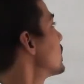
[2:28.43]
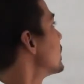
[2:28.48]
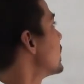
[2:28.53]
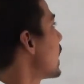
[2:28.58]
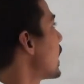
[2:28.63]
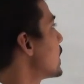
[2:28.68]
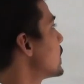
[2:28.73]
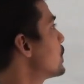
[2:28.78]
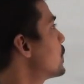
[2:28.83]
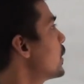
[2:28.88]

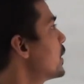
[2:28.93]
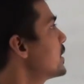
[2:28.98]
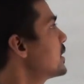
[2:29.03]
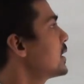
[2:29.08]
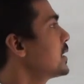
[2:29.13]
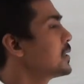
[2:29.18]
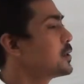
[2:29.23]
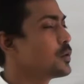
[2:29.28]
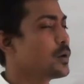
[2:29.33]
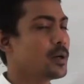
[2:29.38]
নাইন পয়েন্ট
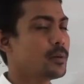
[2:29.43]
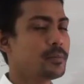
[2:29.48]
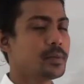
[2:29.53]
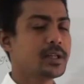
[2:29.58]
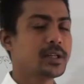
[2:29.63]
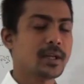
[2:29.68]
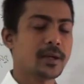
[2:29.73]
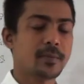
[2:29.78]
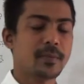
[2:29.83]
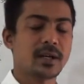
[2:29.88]
এইট ওয়ান
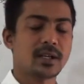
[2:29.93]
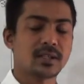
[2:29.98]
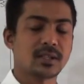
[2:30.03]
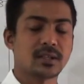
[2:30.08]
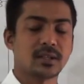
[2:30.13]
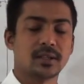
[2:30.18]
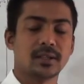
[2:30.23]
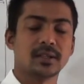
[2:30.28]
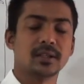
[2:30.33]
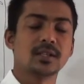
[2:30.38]
মিটার পার
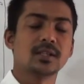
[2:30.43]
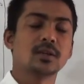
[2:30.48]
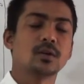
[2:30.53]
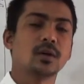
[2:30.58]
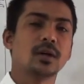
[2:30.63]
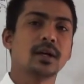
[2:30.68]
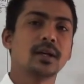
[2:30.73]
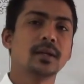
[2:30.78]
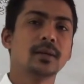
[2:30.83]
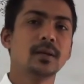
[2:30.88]
সেকেন্ড
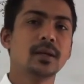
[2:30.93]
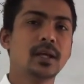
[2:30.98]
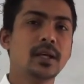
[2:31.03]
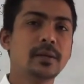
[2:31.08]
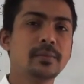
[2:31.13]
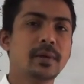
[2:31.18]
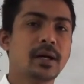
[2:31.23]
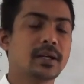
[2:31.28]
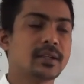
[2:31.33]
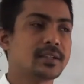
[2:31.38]
স্কোয়ার
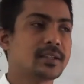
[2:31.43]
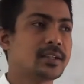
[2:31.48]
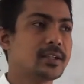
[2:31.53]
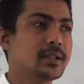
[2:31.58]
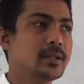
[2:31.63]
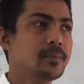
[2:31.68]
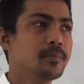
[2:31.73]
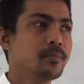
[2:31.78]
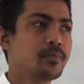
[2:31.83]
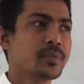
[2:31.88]
এই
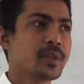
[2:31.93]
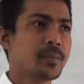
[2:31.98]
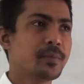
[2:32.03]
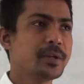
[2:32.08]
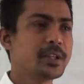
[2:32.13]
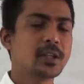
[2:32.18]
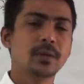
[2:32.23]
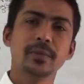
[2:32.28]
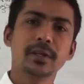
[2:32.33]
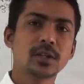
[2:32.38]
মানটি
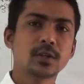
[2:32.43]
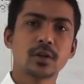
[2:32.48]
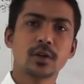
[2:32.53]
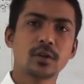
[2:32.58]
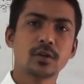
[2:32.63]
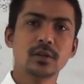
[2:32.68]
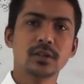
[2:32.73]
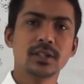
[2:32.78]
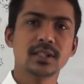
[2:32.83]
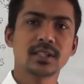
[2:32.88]
পৃথিবীর
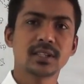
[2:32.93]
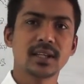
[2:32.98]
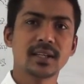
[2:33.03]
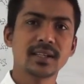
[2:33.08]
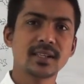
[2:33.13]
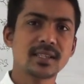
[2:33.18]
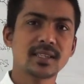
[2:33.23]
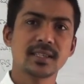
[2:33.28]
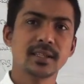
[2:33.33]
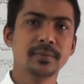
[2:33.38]
সকল
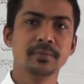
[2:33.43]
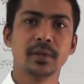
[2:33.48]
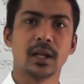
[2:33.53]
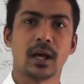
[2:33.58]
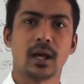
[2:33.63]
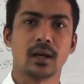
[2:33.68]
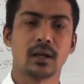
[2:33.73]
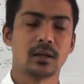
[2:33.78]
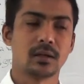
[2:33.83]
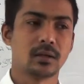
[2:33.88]
স্থানে সেম
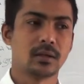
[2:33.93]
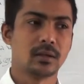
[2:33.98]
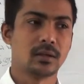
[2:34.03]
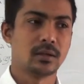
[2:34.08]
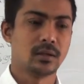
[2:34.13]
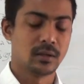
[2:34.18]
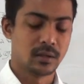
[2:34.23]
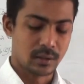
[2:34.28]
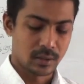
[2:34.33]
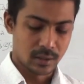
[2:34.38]
না
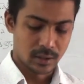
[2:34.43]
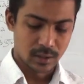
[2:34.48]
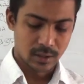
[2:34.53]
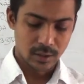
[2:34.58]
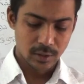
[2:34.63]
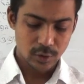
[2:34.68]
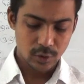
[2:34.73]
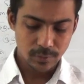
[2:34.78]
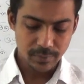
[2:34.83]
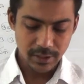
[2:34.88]

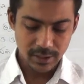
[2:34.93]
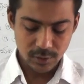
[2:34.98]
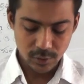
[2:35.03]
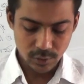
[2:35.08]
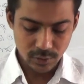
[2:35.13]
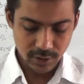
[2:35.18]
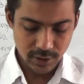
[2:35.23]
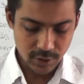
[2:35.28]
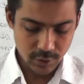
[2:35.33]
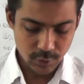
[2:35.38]
তোমরা তো
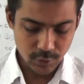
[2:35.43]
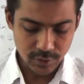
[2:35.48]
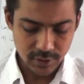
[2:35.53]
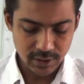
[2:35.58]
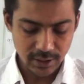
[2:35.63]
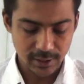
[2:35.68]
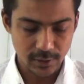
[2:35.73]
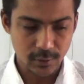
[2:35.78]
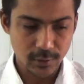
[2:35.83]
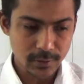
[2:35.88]
নিশ্চয়ই
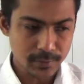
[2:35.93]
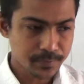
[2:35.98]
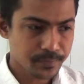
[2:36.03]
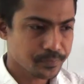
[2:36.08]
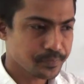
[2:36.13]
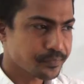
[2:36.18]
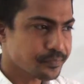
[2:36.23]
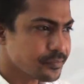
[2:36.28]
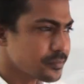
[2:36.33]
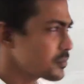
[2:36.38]
জানো
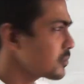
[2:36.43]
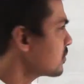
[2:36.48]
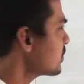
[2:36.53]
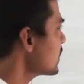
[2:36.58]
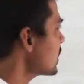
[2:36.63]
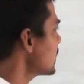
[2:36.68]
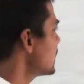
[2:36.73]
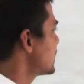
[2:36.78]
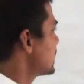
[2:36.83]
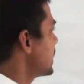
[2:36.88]

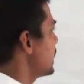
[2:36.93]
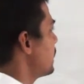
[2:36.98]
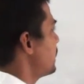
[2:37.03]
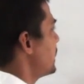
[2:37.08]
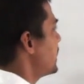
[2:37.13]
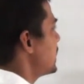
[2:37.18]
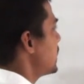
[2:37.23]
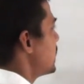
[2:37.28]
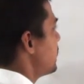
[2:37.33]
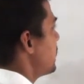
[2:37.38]
যে
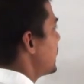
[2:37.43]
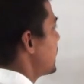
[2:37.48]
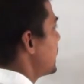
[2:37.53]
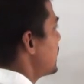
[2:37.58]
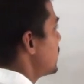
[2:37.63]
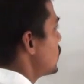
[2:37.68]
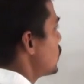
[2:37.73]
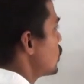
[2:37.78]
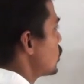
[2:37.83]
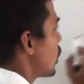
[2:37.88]
পৃথিবী
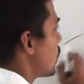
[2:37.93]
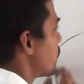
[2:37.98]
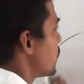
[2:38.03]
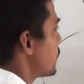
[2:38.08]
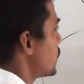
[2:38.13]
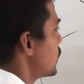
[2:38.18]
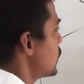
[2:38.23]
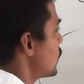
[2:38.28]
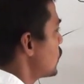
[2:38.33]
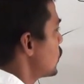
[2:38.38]
কিন্তু
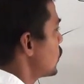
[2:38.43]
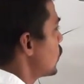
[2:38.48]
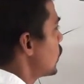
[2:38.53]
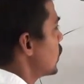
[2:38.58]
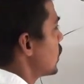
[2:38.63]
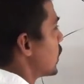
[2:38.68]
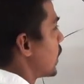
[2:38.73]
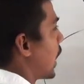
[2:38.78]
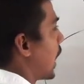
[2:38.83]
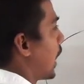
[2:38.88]
সম্পূর্ণ
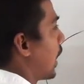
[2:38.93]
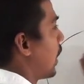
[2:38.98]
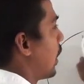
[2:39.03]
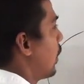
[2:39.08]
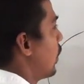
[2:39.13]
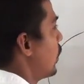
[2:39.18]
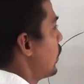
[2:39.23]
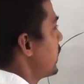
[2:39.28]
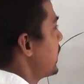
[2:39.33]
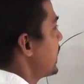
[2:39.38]
গোল না
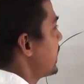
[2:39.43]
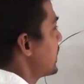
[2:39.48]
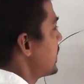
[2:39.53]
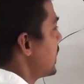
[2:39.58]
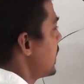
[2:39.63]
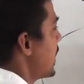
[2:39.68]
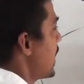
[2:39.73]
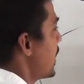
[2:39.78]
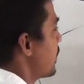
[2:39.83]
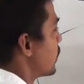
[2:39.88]

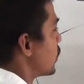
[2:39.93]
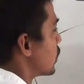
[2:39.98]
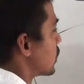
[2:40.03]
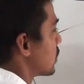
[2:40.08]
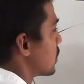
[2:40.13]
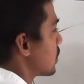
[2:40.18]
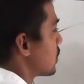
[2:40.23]
অনেকটা এমন